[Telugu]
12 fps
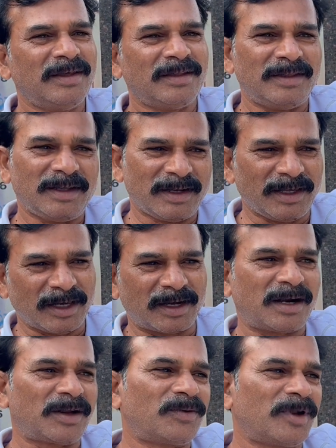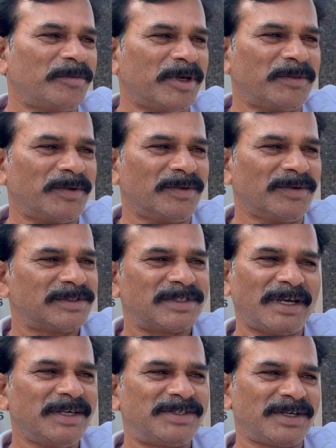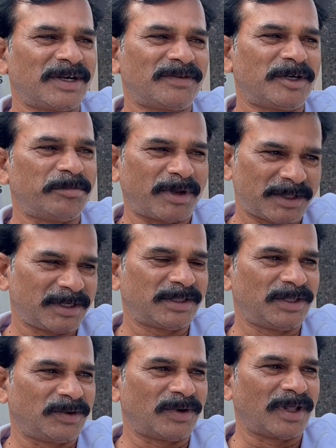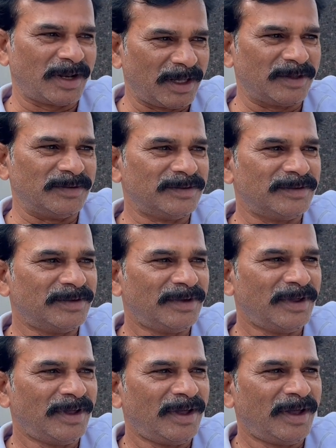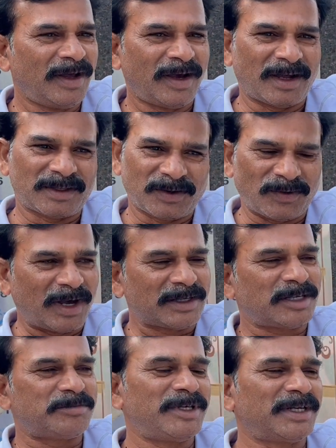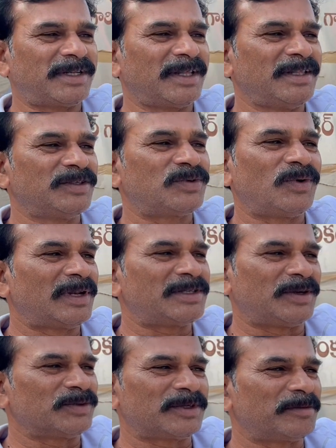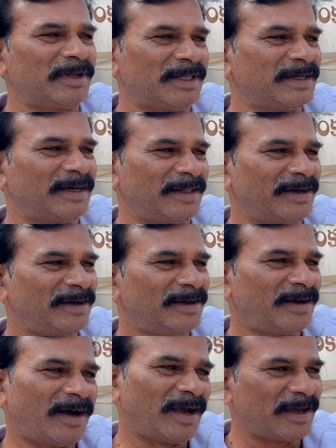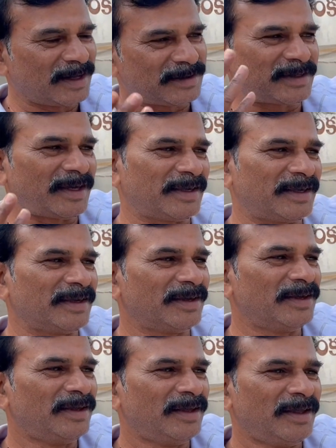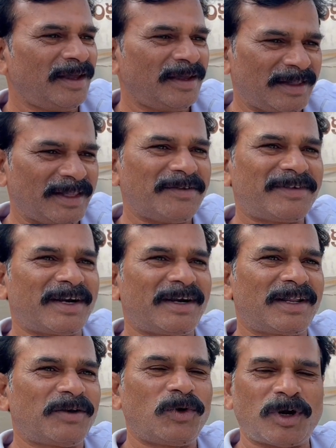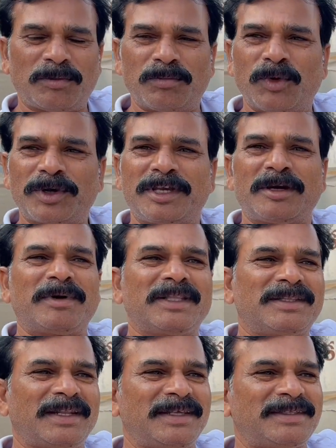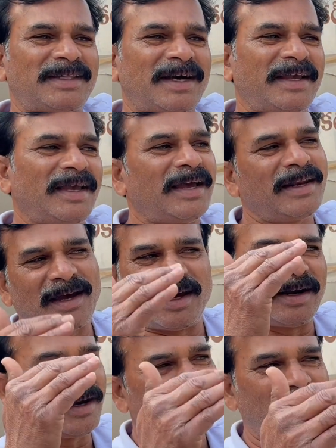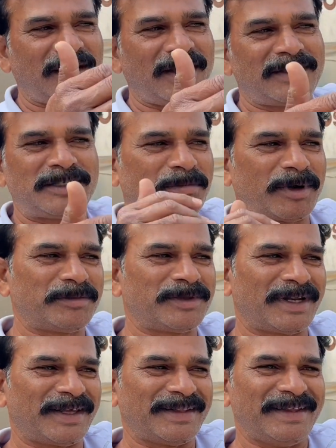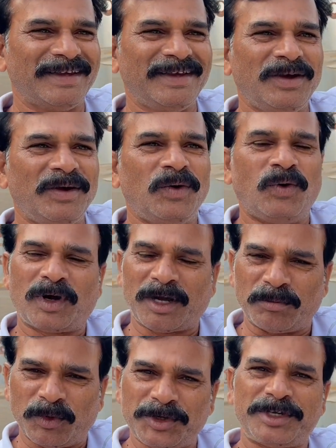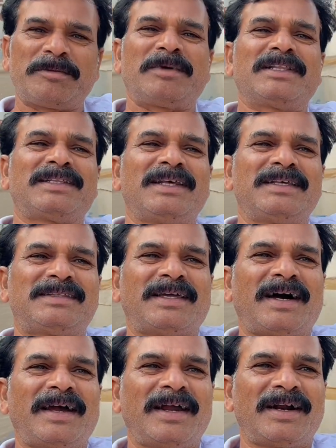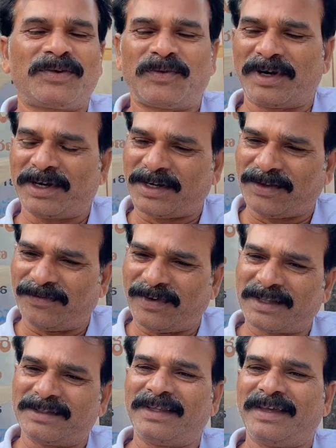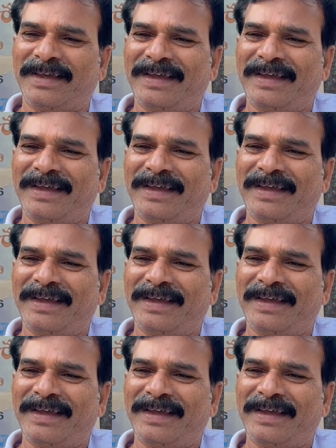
దీన్ని ఎక్కడ కూడా మేము సహించేటువంటి ప్రసక్తి కూడా లేదు అతను ఆ సబ్జెక్టే తీసుకోవాల్సిన అవసరం లేదు కదా ఆయన స్థాయికి ఇదేమిటంటే ఒక ముఖ్యమంత్రి స్థాయి ఆయన ఆయననే చెప్పడం జరిగింది ఒక ముఖ్యమంత్రి స్థాయి అటువంటి వ్యక్తి